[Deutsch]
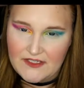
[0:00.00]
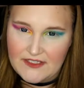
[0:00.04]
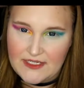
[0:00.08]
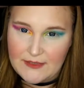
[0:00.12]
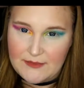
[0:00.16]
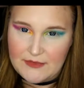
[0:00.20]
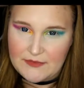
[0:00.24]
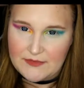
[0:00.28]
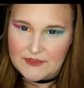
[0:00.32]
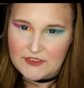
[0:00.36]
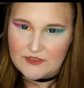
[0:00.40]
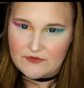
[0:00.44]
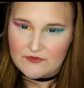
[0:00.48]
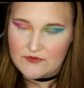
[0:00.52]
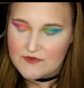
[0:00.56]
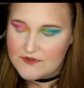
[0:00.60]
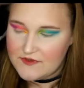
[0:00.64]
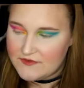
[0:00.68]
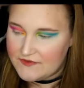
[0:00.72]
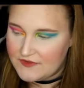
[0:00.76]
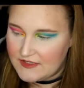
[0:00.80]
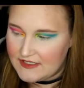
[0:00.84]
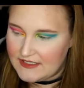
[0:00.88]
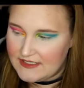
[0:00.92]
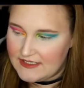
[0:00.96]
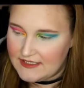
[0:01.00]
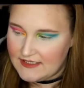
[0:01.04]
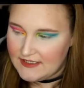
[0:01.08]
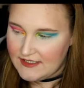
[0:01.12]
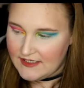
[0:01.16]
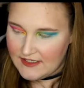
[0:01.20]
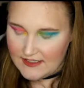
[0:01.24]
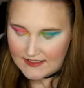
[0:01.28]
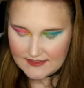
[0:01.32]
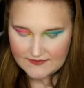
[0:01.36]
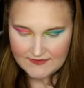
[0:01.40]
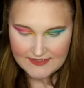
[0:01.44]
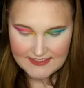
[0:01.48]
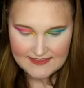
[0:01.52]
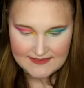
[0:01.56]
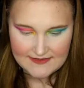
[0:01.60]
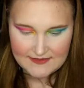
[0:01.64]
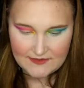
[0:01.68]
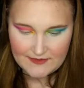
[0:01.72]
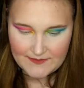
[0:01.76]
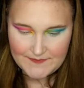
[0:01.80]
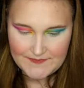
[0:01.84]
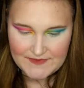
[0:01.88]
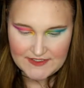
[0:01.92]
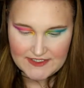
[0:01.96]
Damit bin ich unzufrieden. Ich weiß
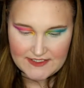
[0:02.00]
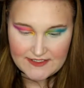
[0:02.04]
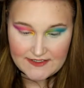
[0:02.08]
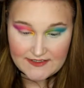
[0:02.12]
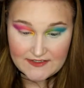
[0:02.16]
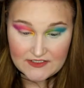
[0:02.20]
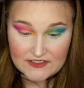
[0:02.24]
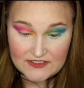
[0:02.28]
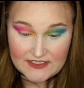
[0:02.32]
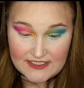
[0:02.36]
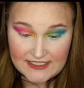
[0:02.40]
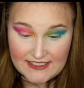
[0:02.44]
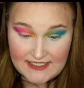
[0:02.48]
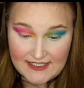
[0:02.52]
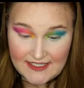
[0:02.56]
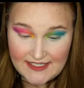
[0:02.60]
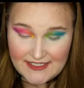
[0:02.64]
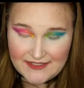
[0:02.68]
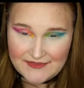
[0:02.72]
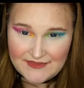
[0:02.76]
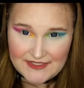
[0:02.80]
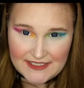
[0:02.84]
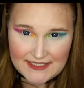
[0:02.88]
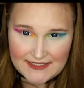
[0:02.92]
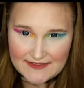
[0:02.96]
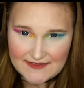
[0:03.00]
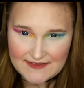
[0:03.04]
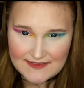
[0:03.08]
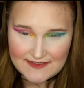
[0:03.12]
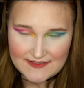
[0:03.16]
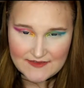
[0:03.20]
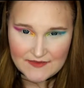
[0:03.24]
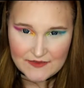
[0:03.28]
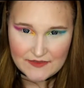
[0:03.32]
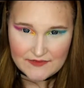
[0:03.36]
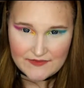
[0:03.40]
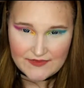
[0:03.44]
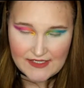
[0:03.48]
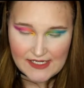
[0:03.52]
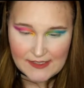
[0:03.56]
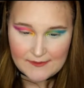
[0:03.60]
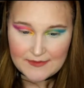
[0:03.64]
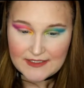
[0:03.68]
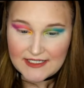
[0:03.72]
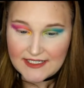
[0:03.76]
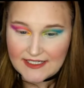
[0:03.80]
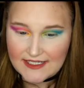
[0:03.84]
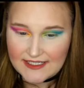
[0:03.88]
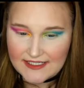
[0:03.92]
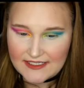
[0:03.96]
nicht, ob die Stelle einfach jetzt nicht für die
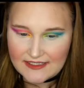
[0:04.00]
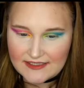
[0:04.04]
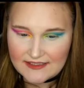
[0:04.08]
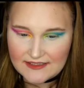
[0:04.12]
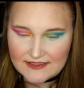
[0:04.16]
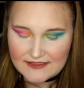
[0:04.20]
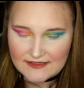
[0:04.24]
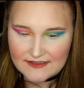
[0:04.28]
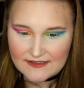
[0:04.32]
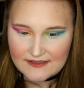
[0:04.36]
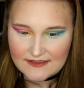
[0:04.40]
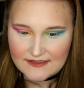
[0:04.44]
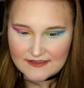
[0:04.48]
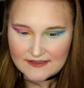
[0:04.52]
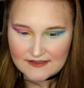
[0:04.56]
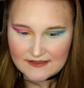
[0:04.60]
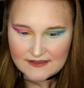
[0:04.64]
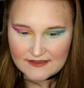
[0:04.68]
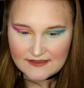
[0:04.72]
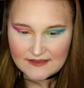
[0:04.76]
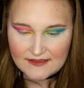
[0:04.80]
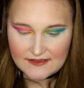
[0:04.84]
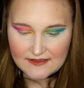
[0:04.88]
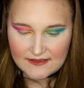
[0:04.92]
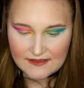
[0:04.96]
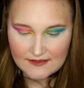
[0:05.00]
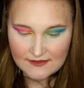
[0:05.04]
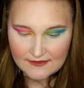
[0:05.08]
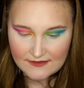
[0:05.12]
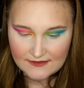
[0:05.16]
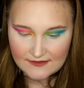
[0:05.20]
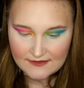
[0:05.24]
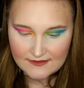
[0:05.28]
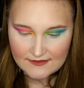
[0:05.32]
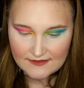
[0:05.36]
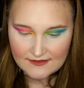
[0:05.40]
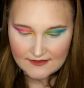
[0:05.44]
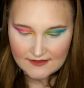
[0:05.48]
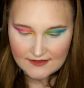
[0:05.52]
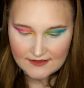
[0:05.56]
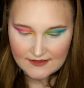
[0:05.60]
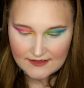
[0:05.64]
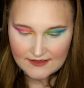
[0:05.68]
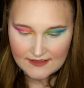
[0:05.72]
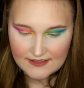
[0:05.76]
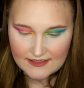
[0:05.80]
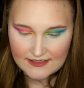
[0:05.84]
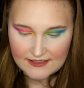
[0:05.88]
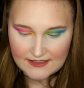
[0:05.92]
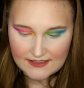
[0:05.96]
Farbe geeignet ist.
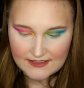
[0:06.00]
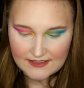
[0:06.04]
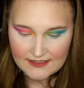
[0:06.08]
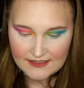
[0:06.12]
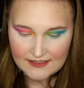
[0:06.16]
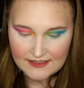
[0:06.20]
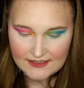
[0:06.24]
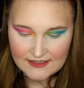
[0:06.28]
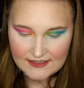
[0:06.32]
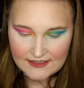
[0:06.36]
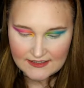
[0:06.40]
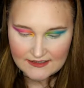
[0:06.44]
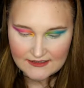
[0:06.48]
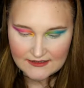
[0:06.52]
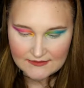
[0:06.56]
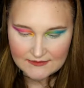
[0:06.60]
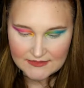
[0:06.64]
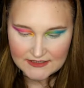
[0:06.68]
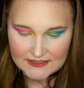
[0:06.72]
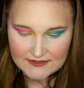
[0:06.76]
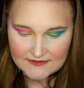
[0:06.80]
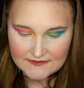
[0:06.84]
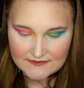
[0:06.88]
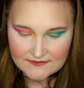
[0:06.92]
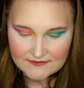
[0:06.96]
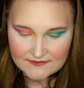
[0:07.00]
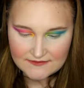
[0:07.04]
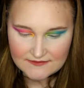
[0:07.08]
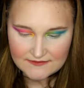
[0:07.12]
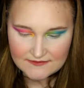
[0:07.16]
Aber...